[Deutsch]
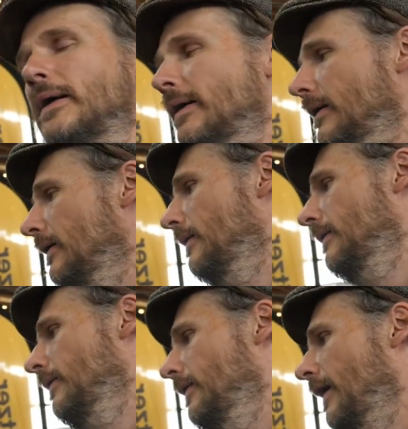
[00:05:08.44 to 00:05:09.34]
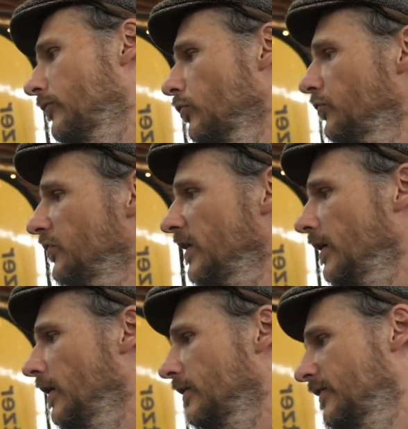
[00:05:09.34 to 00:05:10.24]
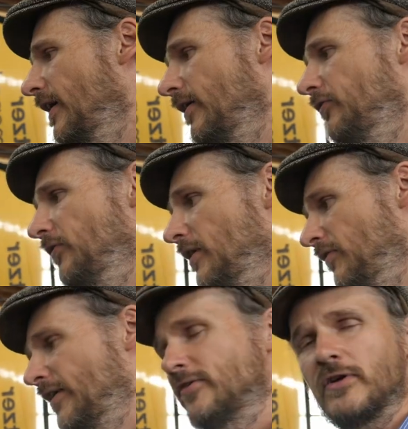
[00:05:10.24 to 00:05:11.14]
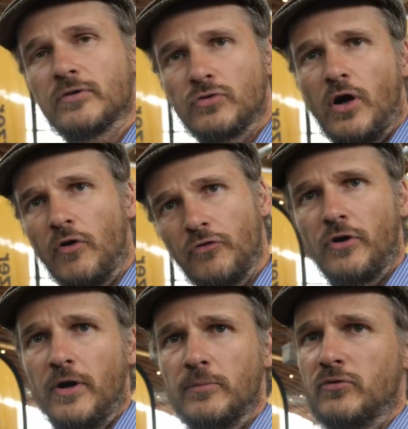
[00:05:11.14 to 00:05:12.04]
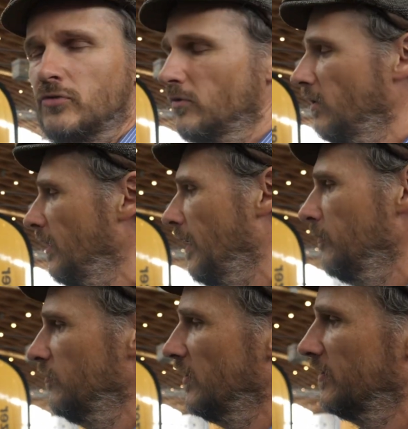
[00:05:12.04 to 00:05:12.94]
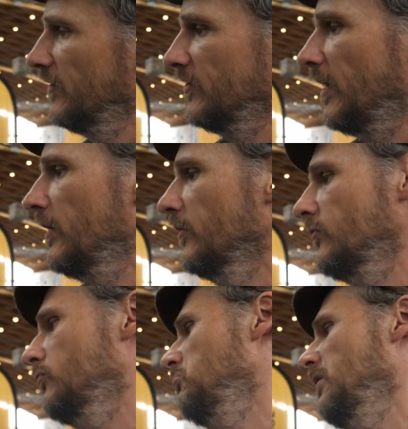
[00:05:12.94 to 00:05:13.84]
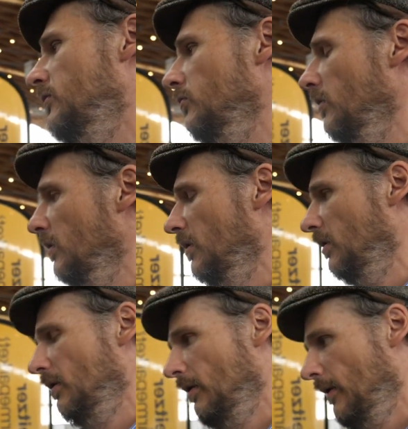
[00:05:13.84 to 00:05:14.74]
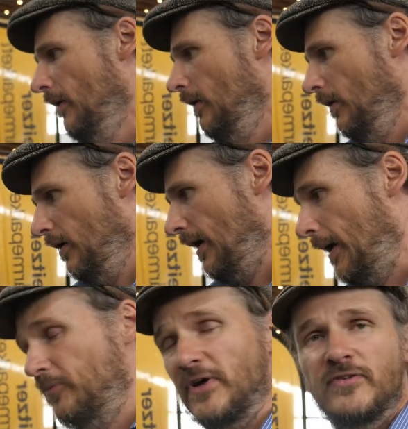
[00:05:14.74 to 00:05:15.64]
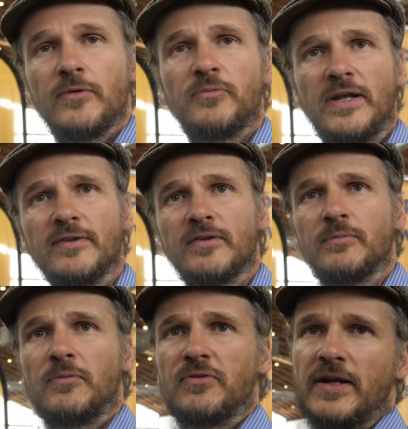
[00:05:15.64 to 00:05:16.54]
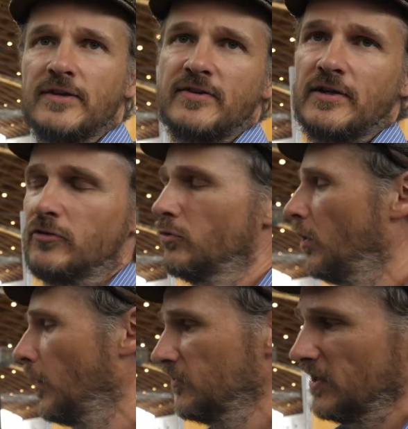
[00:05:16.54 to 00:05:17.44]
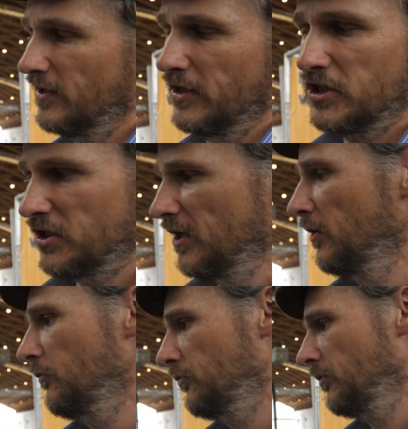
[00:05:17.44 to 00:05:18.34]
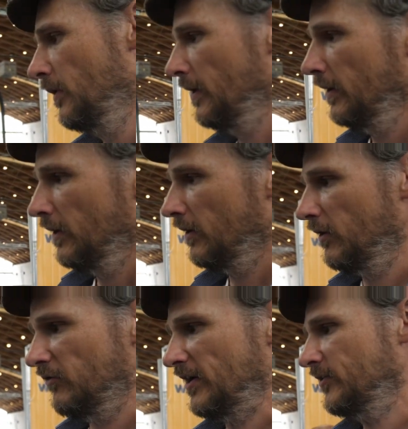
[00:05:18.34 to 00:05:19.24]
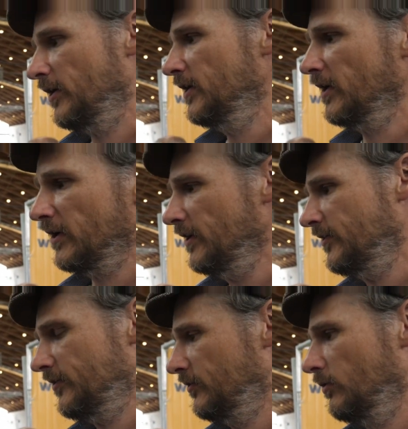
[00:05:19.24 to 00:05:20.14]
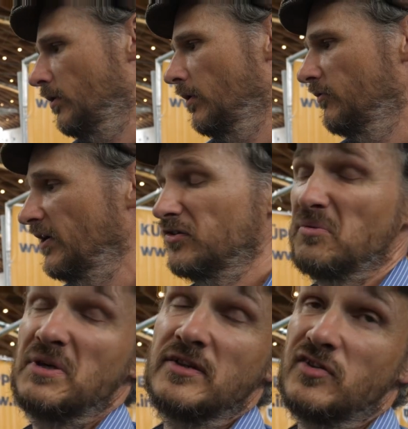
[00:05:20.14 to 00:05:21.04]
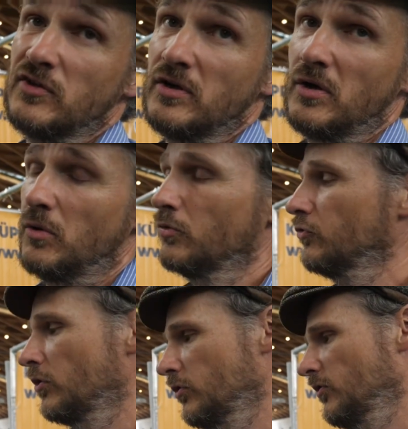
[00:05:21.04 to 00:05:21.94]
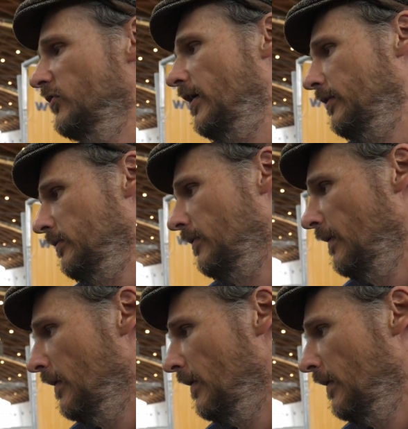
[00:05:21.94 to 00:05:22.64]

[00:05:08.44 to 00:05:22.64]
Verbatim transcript: also wir, da viel Wasser drauf kommt, äh, haben wir das alles mit äh, Halbwasserpflanzen gepflanzt, also hauptsächlich Schilf, äh, Wasseriris, äh, Wasserminze und solche Sachen. Und